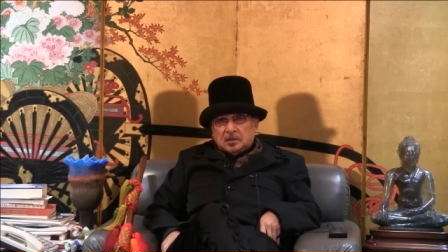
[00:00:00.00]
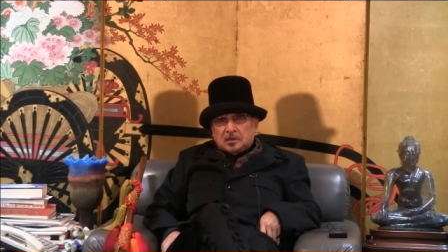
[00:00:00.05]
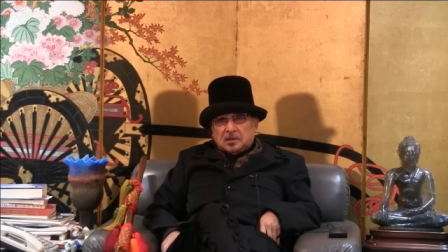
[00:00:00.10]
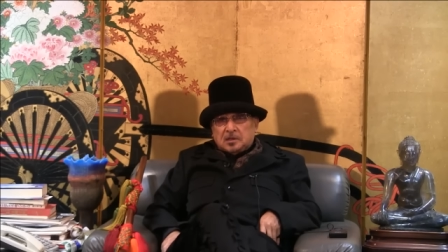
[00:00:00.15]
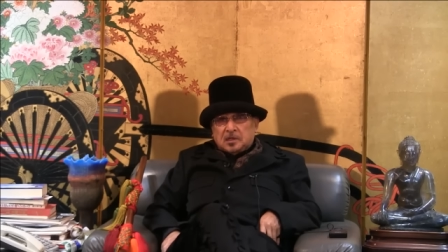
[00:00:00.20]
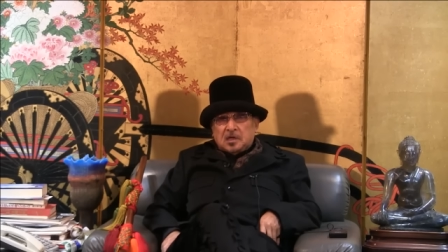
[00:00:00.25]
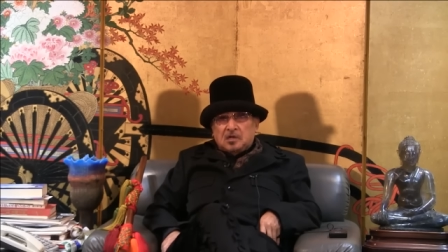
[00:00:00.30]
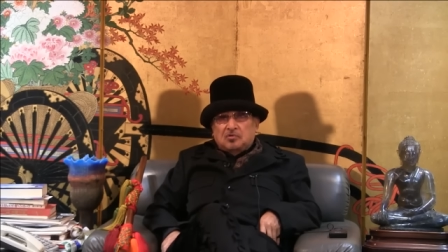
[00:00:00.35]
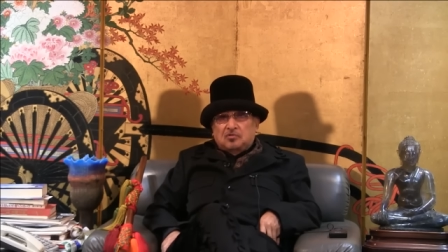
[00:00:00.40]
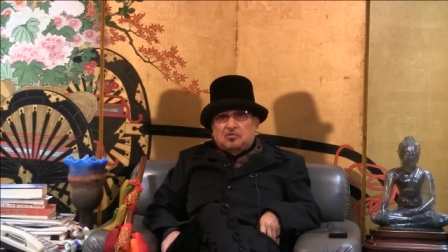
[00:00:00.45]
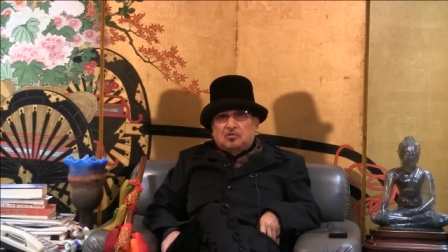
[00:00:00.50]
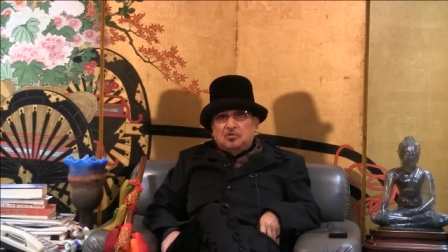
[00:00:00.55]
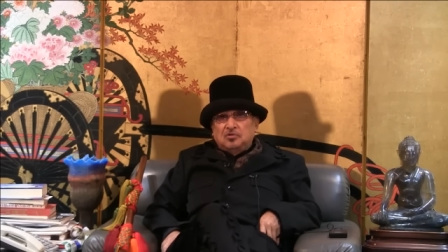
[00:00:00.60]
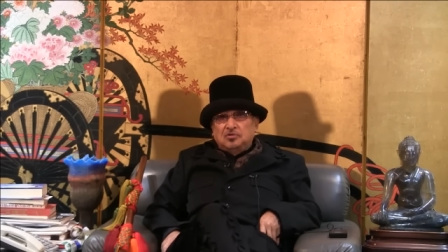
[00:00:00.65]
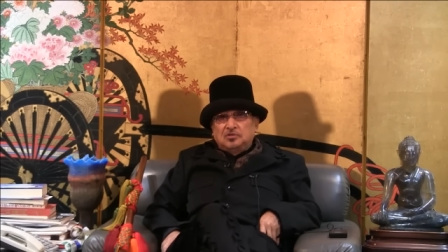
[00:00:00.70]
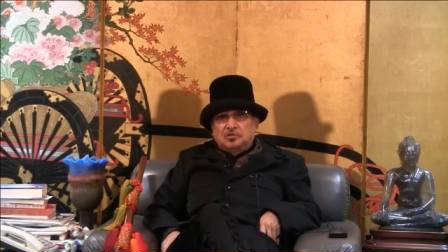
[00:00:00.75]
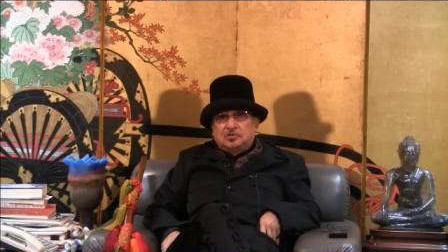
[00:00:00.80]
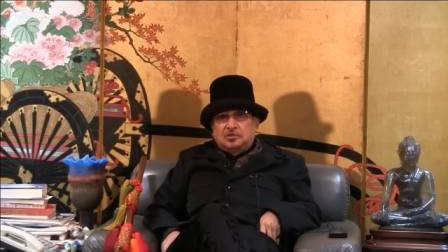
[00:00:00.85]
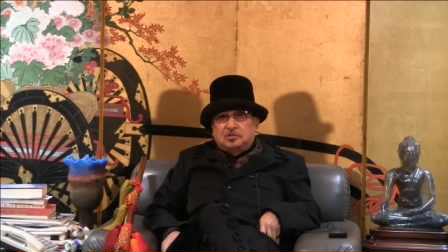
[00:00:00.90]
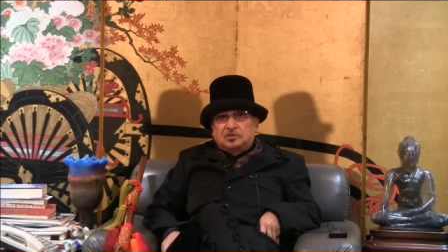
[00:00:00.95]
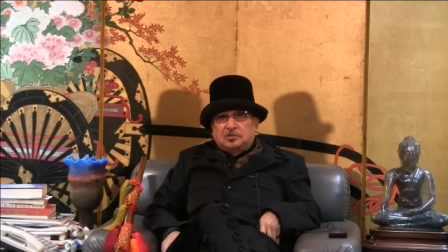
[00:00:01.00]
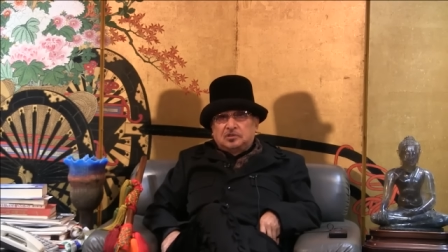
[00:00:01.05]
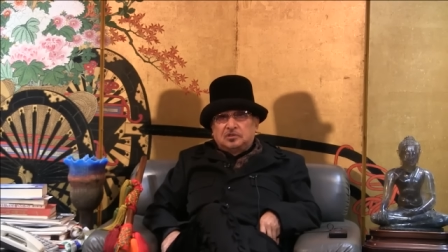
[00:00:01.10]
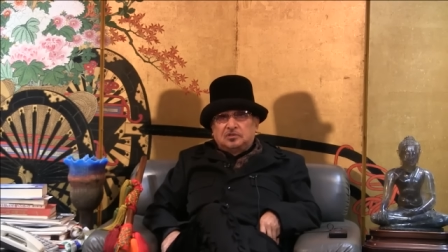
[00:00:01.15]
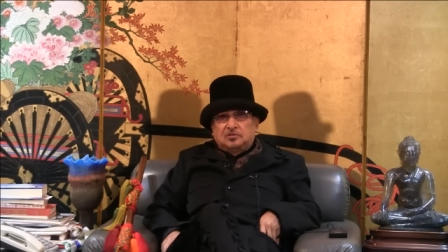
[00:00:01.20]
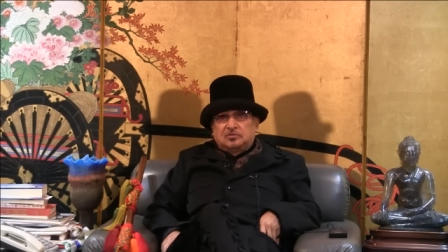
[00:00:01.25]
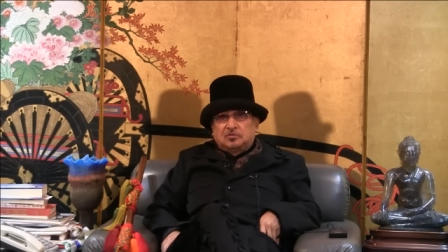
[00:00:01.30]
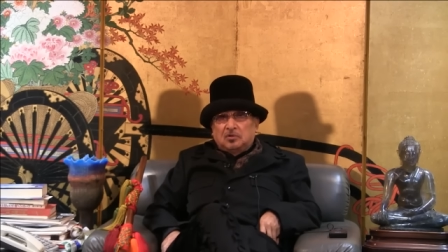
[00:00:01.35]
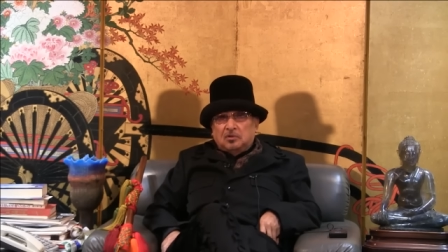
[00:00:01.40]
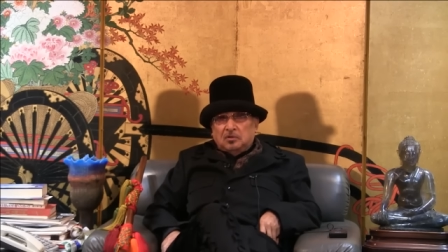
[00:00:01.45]
結婚式
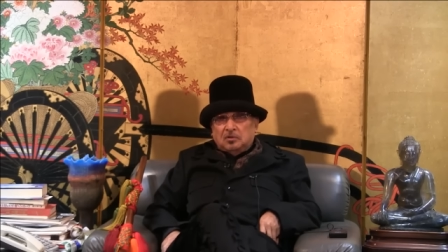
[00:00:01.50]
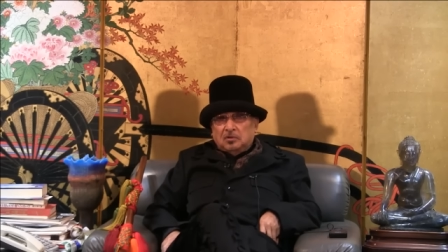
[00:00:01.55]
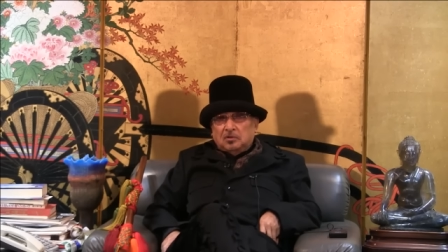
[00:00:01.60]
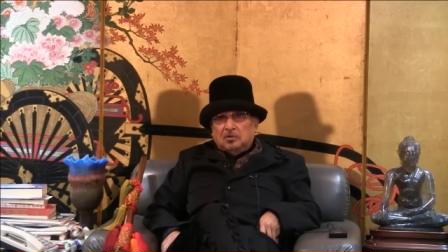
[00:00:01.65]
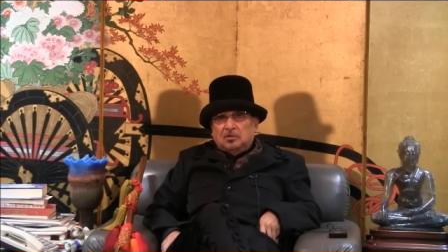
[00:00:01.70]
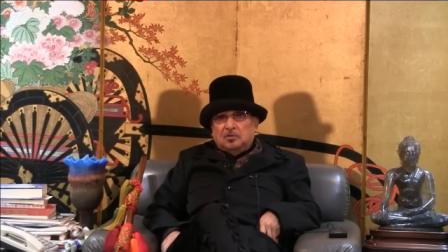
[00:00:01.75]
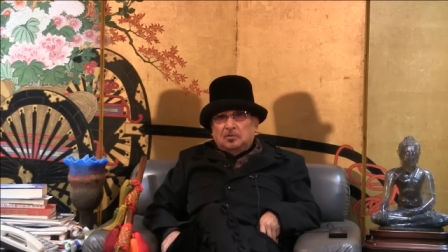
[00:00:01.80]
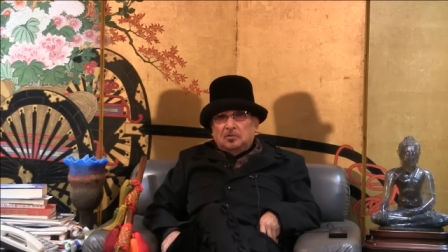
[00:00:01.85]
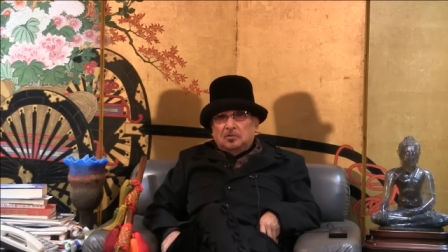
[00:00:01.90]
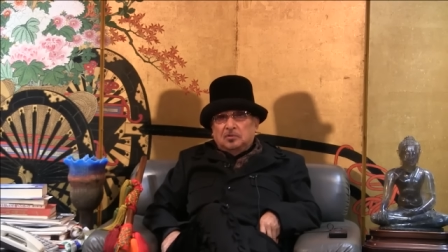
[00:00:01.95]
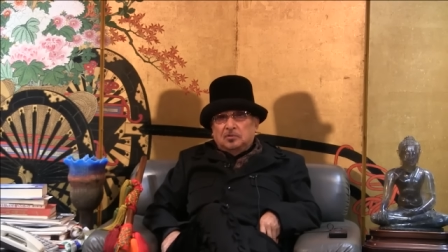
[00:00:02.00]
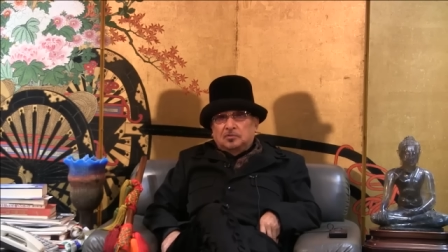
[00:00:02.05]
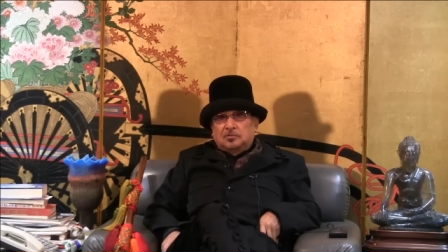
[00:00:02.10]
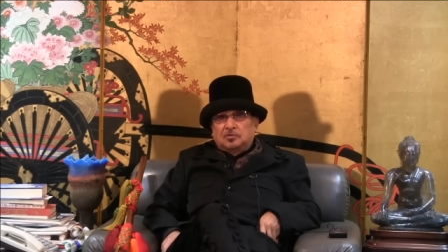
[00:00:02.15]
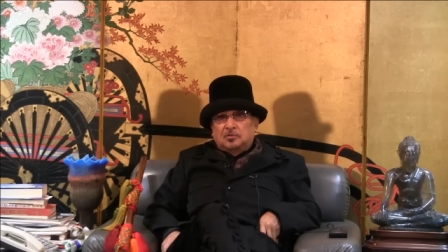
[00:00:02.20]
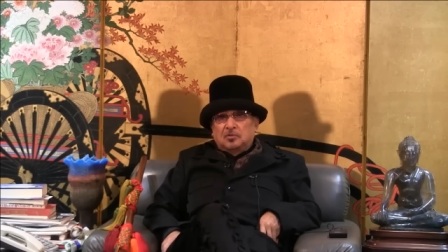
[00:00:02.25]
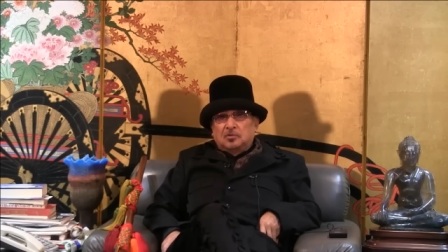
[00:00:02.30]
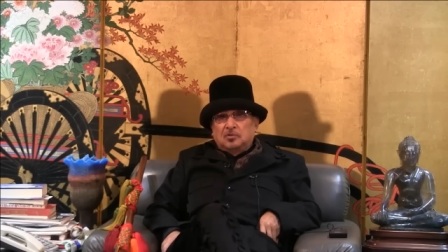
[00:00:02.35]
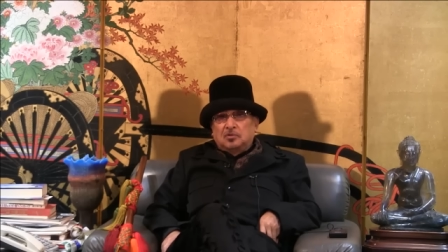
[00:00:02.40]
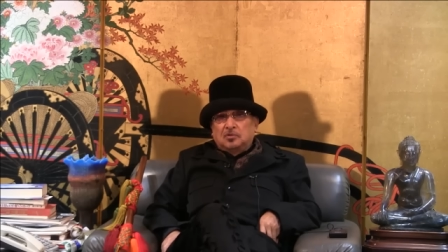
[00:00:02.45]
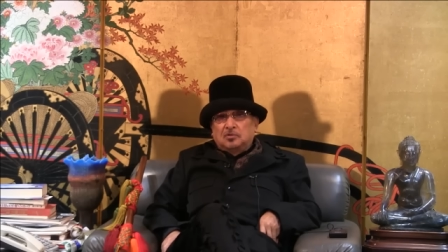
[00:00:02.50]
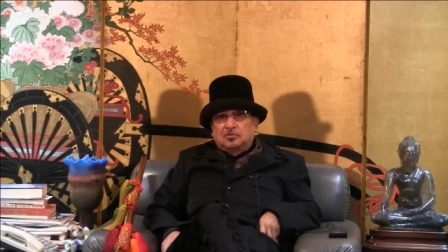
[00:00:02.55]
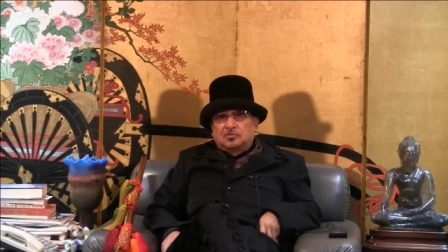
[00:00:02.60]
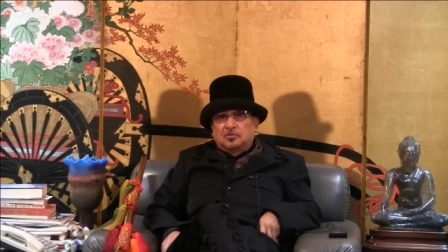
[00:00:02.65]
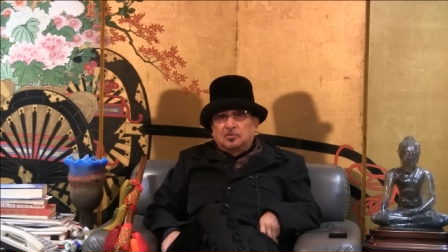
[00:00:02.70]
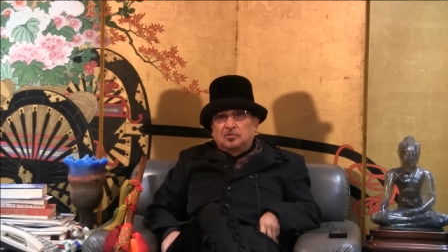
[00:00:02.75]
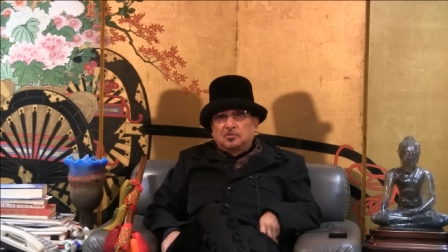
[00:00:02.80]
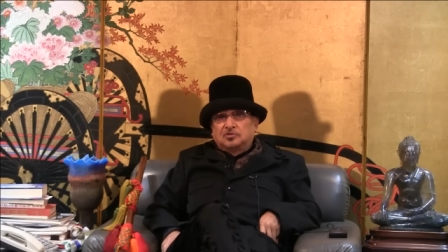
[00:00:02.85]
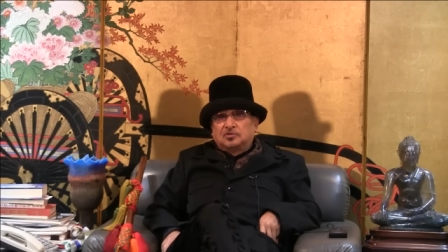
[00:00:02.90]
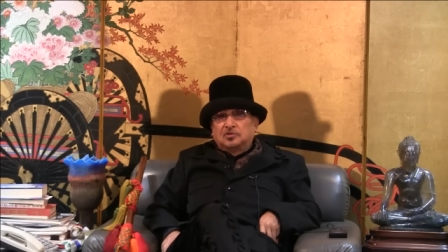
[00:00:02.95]
と葬
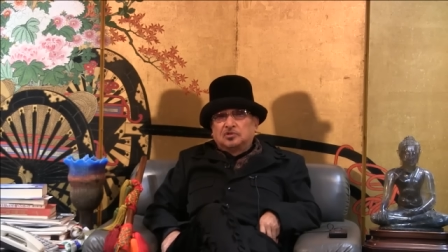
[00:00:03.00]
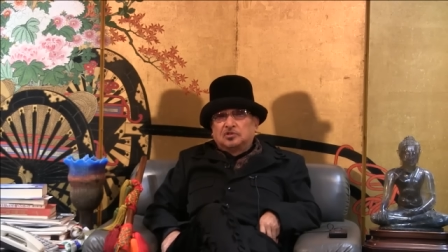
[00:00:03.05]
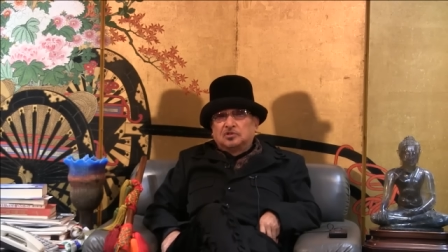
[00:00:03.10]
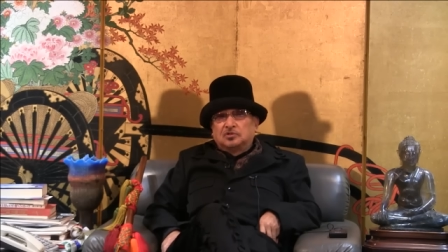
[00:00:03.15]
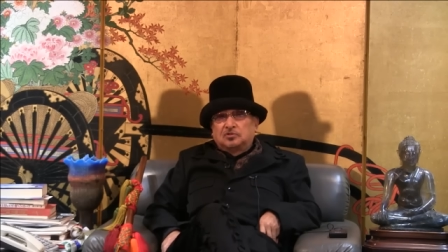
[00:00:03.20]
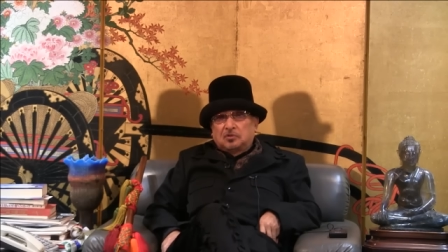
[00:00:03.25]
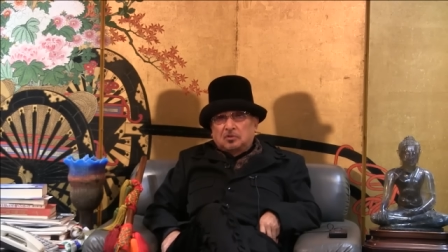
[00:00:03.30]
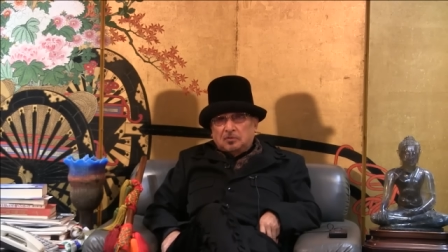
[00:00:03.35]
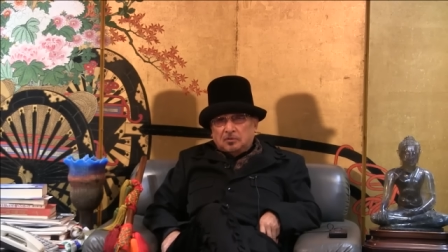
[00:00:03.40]
式と